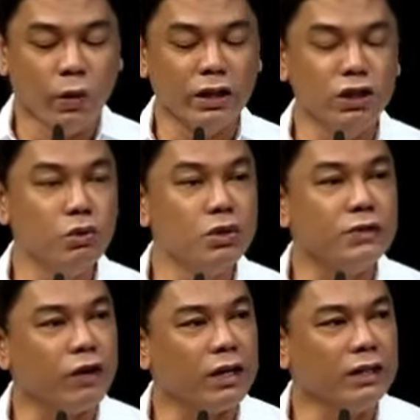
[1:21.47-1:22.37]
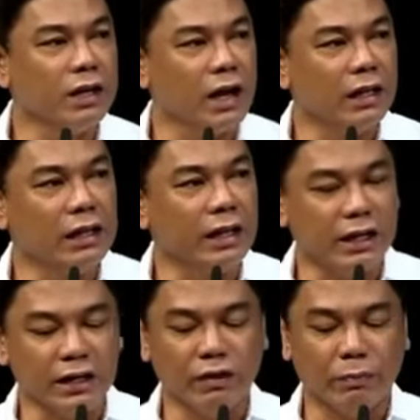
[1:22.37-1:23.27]
When used for
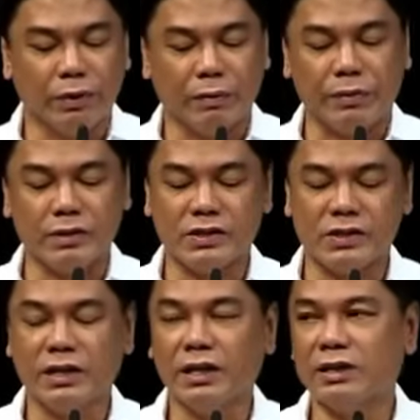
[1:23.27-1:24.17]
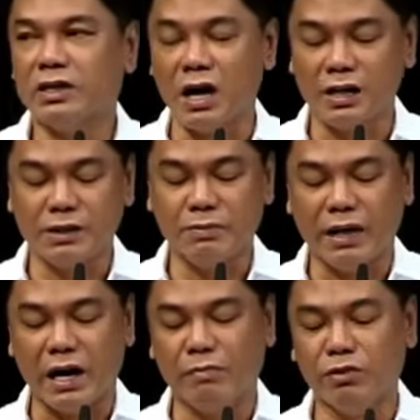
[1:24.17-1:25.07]
ungodly and evil purpose, tongues
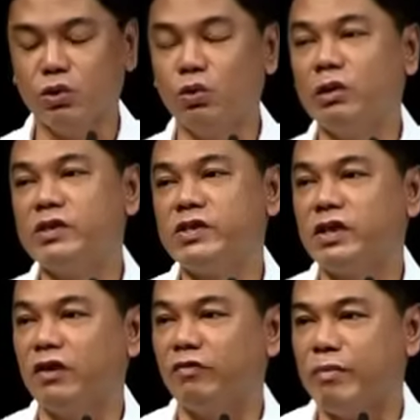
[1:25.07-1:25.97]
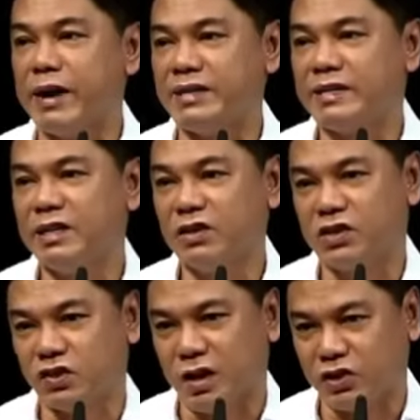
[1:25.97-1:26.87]
become tools of mass
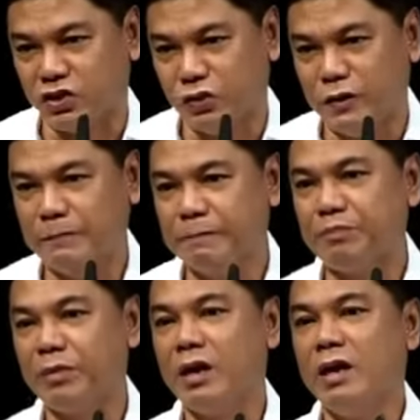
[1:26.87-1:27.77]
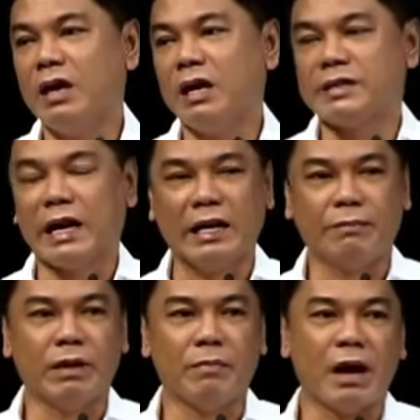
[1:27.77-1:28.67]
destruction. Sa
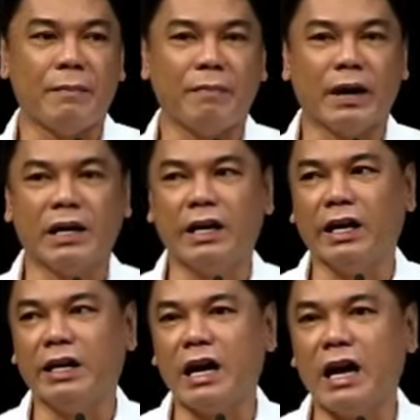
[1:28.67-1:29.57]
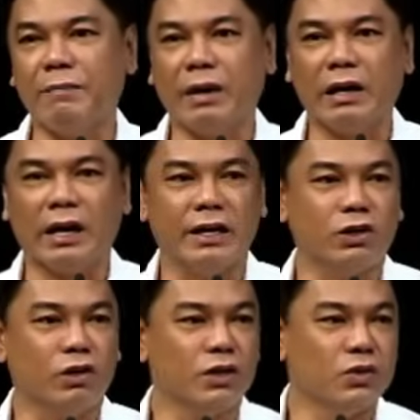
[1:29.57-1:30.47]
halip na makapagpagaling ay
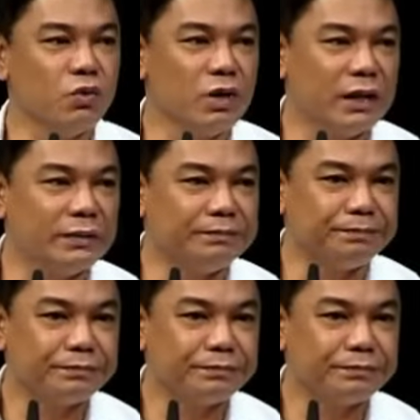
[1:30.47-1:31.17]
nakakapaglagay ito ng sugat.